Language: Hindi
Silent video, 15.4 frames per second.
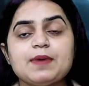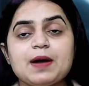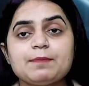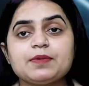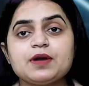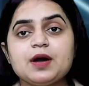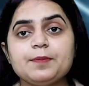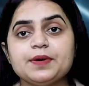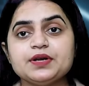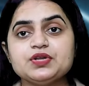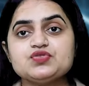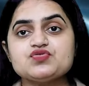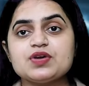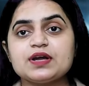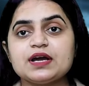अब आपका
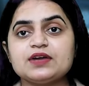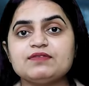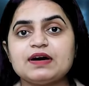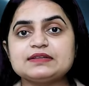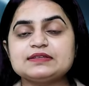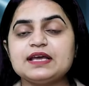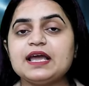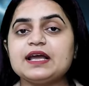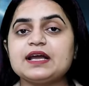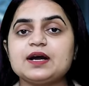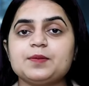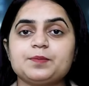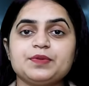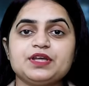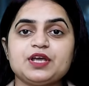परिचय करवाते हैं
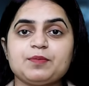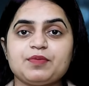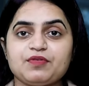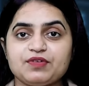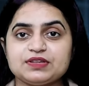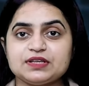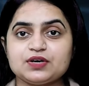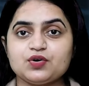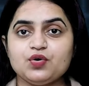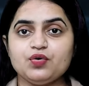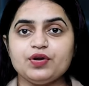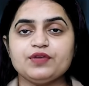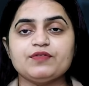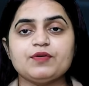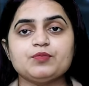कंपनी के प्रवर्तकों
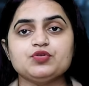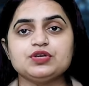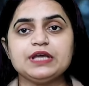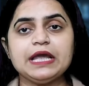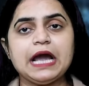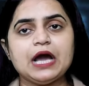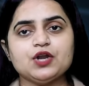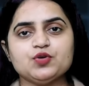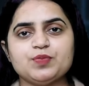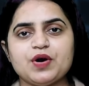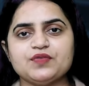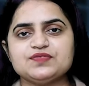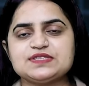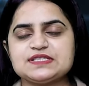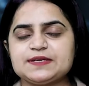एवं उनके
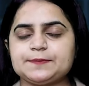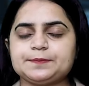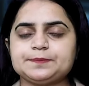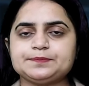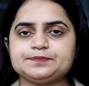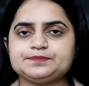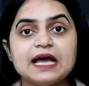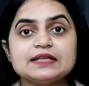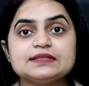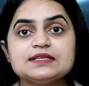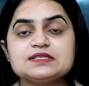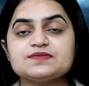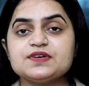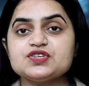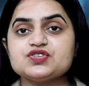अनुभव से तैतीस